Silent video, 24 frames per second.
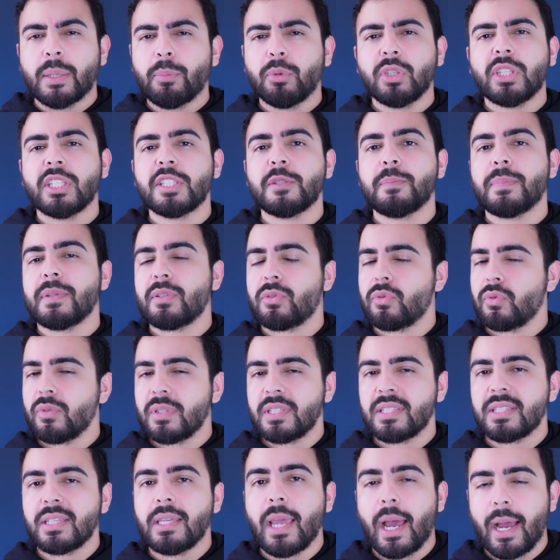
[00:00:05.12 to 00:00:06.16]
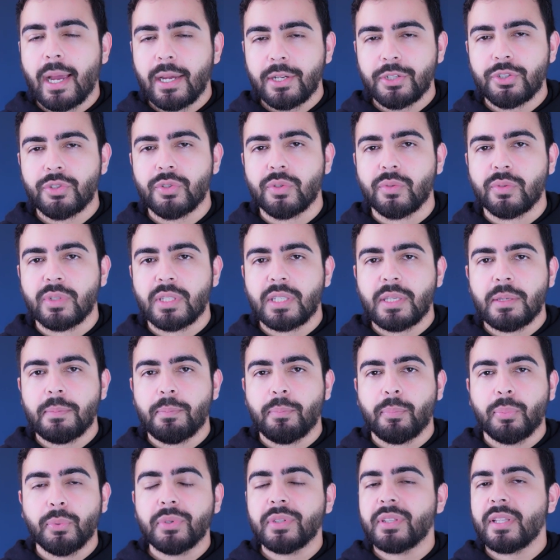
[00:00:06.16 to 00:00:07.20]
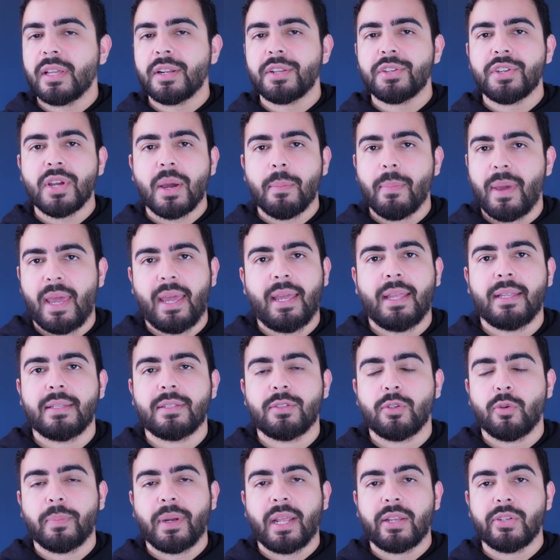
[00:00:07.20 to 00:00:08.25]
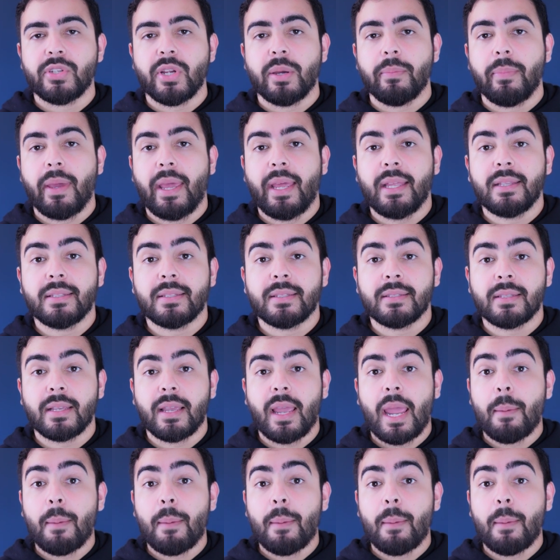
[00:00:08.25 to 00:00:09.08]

Tem muitas pessoas que acham que por ter diabetes ou pré-diabetes